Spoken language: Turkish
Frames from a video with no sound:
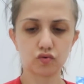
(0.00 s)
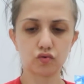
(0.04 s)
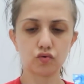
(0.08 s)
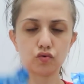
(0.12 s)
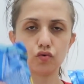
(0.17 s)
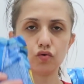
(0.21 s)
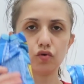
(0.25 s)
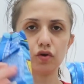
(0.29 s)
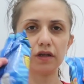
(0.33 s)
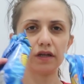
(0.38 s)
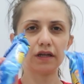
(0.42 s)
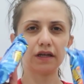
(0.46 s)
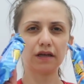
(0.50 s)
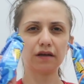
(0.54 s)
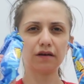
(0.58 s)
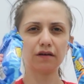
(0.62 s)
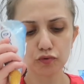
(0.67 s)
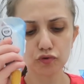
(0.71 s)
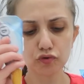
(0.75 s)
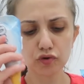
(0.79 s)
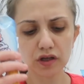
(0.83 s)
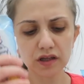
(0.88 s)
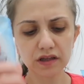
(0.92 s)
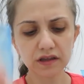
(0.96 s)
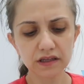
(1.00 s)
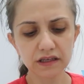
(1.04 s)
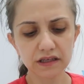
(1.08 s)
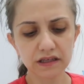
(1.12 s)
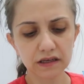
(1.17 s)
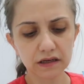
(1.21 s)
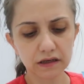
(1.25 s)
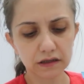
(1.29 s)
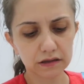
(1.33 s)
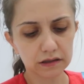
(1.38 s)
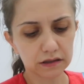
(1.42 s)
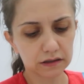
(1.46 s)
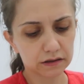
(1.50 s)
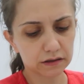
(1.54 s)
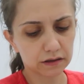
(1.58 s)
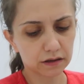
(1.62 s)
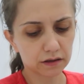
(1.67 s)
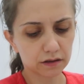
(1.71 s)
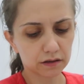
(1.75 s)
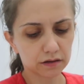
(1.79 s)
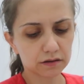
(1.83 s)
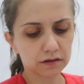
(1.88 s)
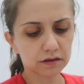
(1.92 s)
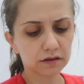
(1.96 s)
Şöyle. Bundan da iki adet
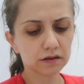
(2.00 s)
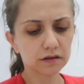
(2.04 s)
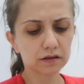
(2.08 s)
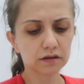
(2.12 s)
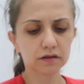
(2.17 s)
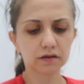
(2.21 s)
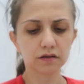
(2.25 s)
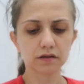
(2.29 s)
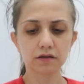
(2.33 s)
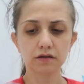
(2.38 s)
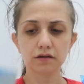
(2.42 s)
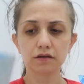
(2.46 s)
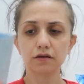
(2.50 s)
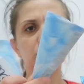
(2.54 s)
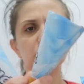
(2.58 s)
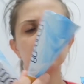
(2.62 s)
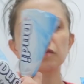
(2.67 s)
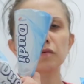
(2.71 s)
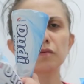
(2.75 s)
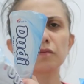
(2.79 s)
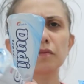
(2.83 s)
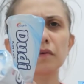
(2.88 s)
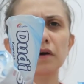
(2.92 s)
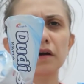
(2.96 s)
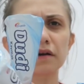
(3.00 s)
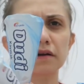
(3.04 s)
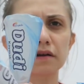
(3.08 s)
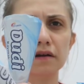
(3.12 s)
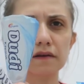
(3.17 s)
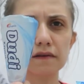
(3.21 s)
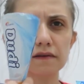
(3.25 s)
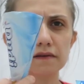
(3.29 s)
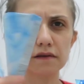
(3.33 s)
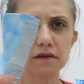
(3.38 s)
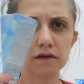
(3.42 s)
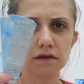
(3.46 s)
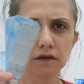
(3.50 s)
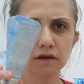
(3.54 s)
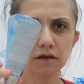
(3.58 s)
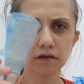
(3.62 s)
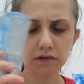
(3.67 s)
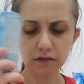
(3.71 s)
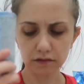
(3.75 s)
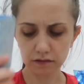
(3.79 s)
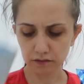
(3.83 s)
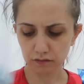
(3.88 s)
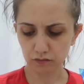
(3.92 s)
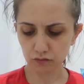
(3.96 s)
aldık. Bim'in
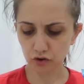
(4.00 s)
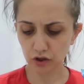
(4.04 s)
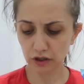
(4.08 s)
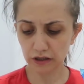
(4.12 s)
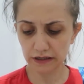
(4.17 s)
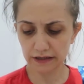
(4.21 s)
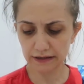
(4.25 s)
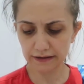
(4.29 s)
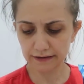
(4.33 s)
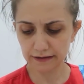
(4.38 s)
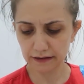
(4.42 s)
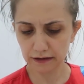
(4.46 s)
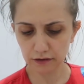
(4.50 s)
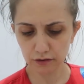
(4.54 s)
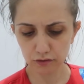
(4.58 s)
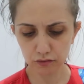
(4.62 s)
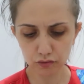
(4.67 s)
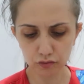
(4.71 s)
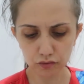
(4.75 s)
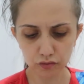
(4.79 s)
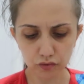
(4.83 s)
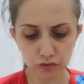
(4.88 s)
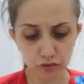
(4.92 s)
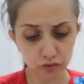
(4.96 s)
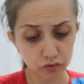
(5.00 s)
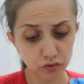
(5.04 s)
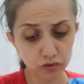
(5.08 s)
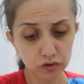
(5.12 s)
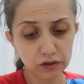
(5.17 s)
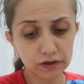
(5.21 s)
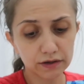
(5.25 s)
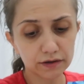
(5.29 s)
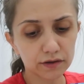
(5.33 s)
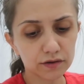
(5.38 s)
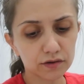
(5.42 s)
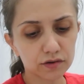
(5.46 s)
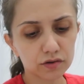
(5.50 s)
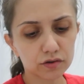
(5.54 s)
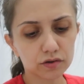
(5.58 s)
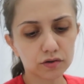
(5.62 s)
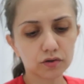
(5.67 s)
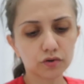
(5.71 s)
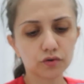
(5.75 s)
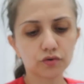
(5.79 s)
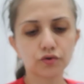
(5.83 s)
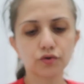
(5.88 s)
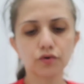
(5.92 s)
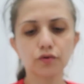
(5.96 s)
markasının. Bu da lezzetli oluyordu diye
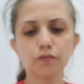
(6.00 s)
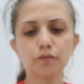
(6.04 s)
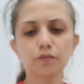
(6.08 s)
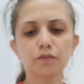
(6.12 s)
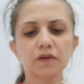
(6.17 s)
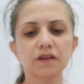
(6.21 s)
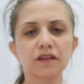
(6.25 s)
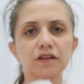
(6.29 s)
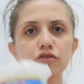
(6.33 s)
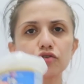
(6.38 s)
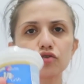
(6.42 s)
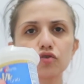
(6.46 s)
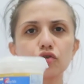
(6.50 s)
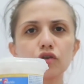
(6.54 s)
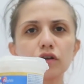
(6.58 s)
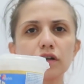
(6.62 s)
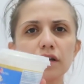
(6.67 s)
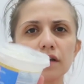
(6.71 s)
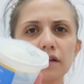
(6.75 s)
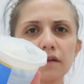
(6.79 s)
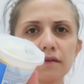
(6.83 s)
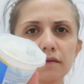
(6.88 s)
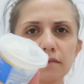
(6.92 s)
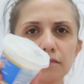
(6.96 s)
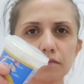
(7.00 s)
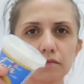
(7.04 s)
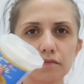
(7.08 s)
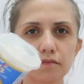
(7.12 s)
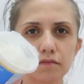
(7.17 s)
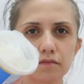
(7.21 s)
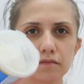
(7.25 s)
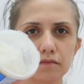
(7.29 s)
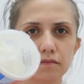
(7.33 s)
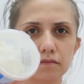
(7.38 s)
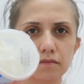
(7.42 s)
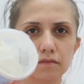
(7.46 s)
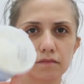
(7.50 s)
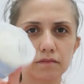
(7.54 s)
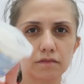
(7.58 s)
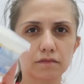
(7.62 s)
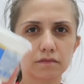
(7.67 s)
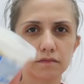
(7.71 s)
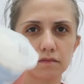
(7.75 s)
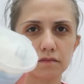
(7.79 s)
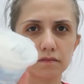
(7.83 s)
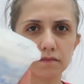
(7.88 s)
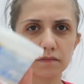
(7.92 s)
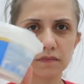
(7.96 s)
hatırlıyorum. Bir de şöyle
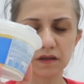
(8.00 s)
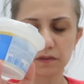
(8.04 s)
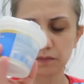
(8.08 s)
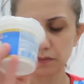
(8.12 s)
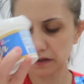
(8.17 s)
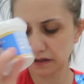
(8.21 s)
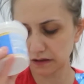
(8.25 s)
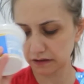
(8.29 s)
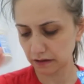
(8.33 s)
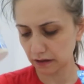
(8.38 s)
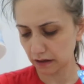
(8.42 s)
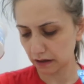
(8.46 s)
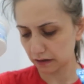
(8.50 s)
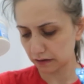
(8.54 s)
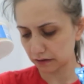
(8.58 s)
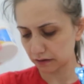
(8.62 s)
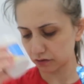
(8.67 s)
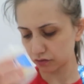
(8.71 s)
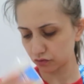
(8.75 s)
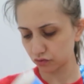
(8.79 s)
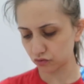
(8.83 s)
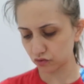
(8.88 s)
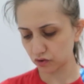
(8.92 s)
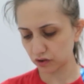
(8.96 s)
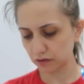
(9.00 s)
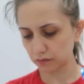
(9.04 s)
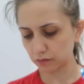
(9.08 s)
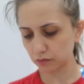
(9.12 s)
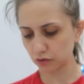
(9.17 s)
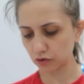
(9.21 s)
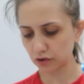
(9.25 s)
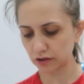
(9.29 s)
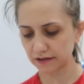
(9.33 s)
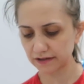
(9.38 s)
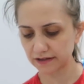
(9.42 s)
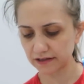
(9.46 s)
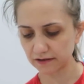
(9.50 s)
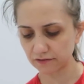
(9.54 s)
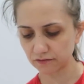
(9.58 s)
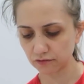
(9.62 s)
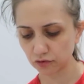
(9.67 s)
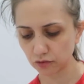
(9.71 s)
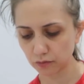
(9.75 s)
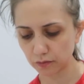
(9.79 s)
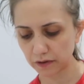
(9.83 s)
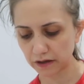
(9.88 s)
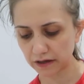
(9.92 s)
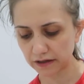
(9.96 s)
Tabakta aldık. Kutay böyle
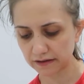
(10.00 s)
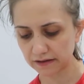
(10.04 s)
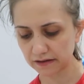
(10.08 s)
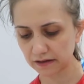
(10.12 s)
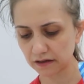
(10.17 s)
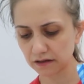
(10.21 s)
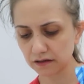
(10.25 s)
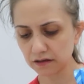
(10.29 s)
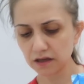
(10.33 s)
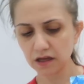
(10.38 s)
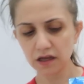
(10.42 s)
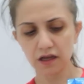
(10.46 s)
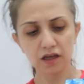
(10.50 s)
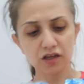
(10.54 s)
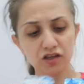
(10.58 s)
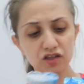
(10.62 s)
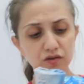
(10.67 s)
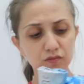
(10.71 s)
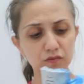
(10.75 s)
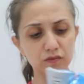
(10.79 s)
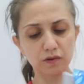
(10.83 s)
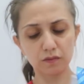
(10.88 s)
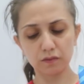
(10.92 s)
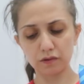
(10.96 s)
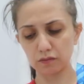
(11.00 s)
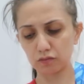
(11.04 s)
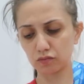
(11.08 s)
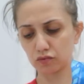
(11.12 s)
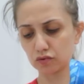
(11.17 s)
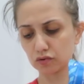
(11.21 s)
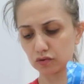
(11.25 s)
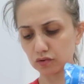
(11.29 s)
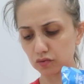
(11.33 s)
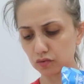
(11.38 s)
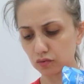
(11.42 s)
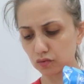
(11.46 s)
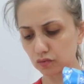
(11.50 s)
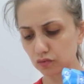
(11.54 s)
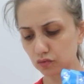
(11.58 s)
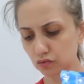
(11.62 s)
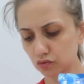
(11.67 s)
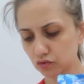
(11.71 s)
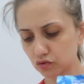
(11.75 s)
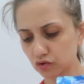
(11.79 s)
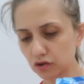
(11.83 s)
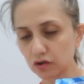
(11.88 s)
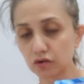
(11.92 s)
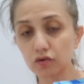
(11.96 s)
seviyor bazen. Şimdi hemen bunları
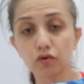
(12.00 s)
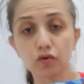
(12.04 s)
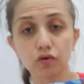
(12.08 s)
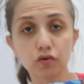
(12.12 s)
dondurucuya